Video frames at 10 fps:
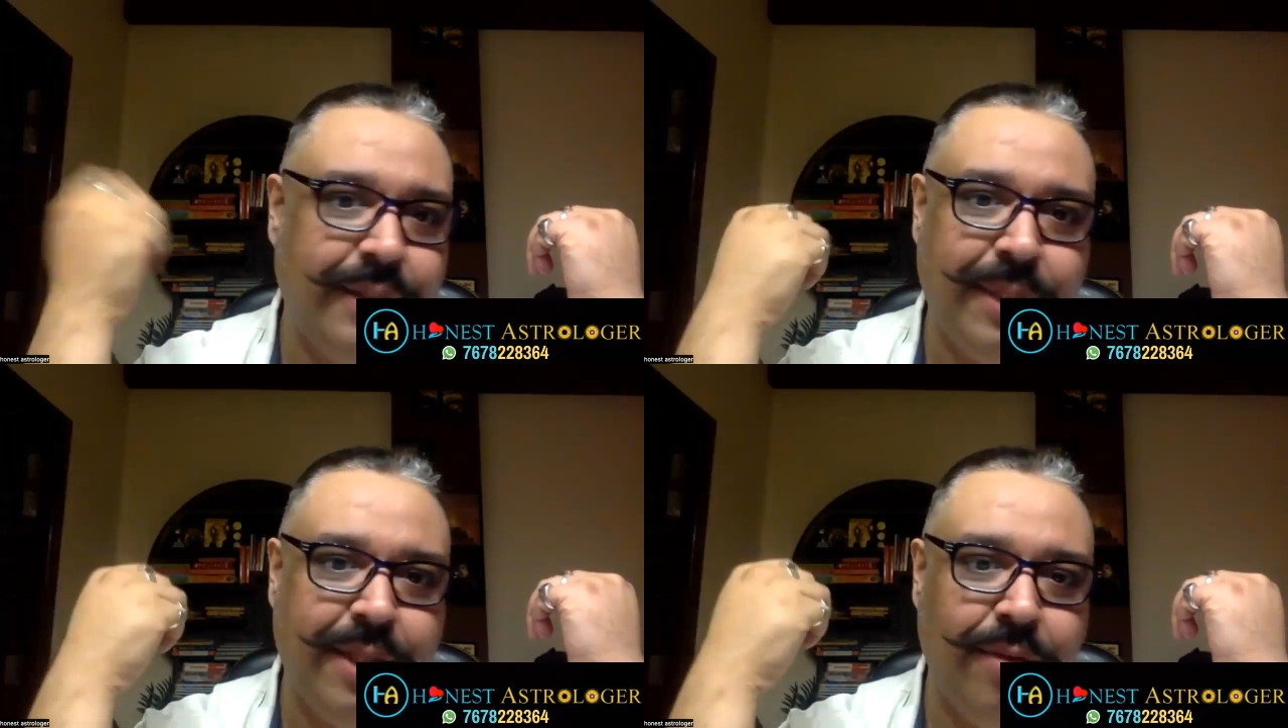
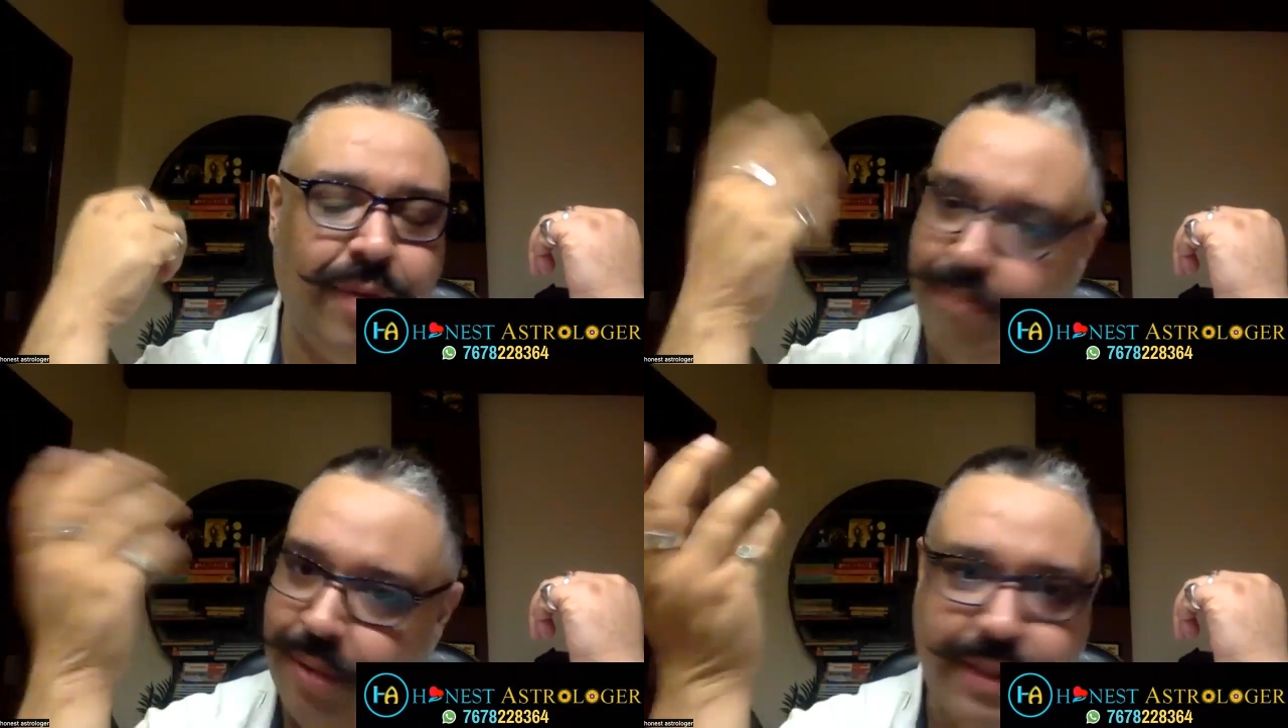शपथ
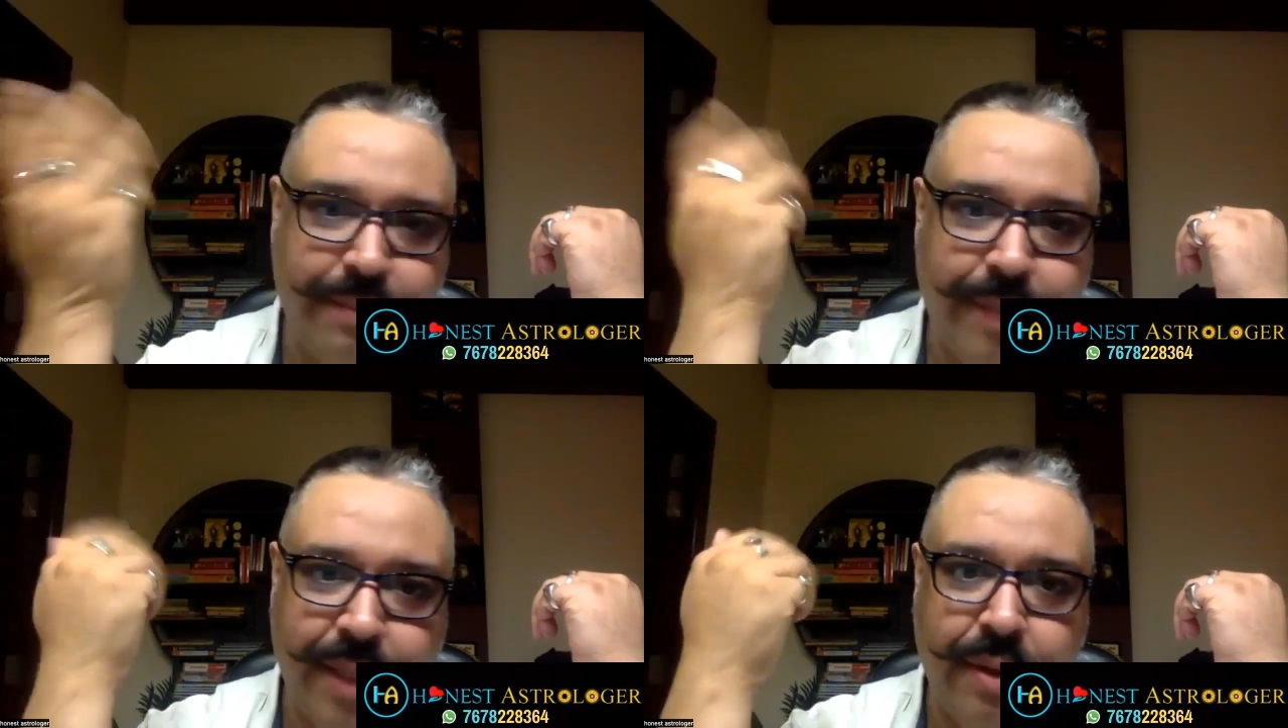लोगे बोले
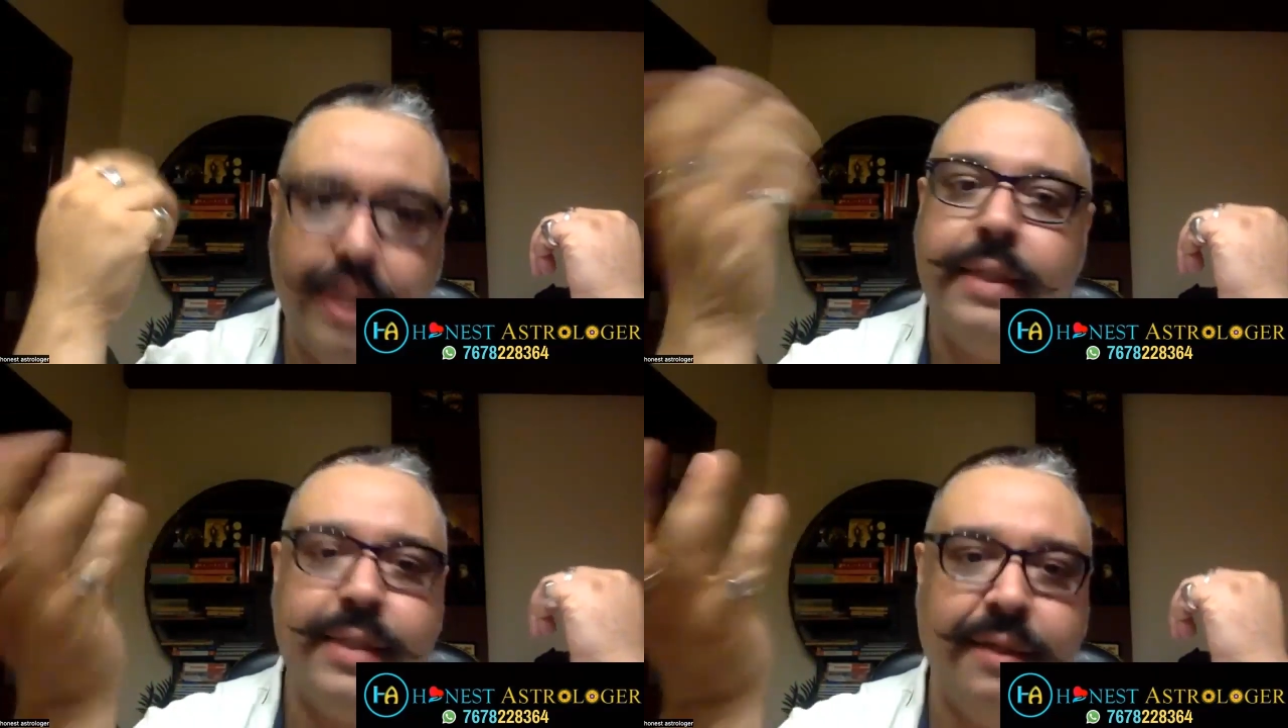जी
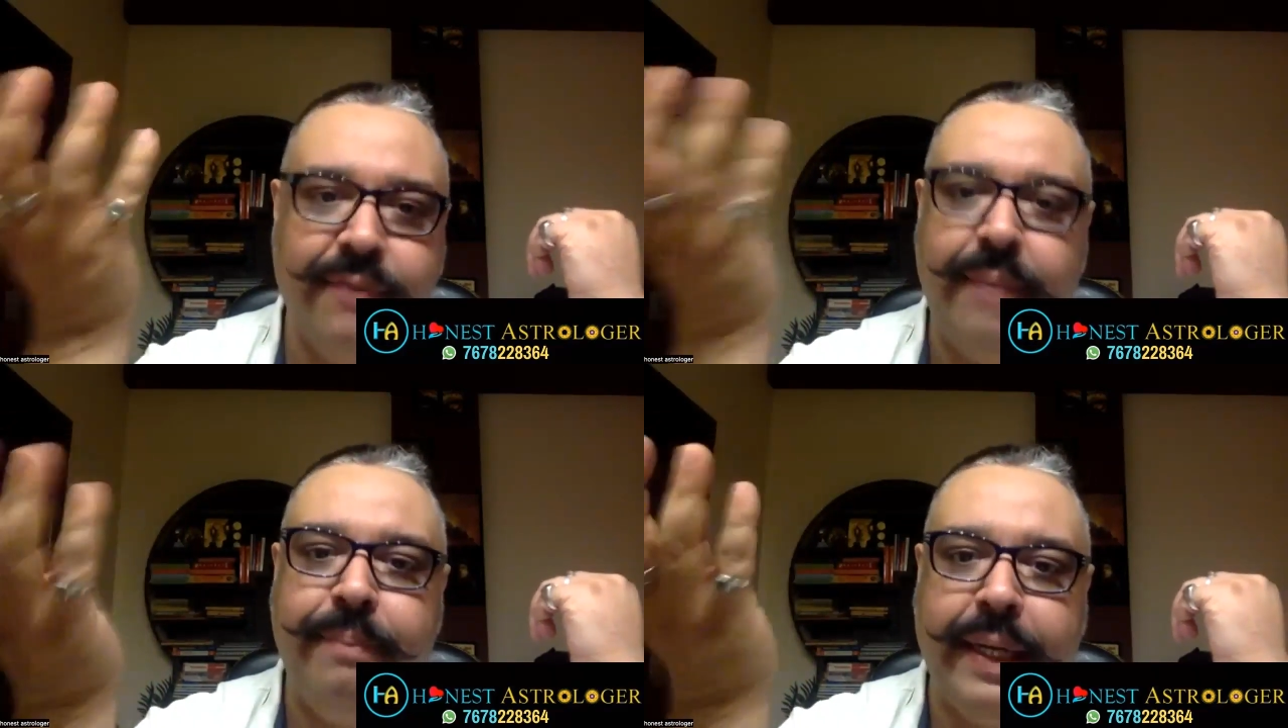बिल्कुल इट्स अ वेरी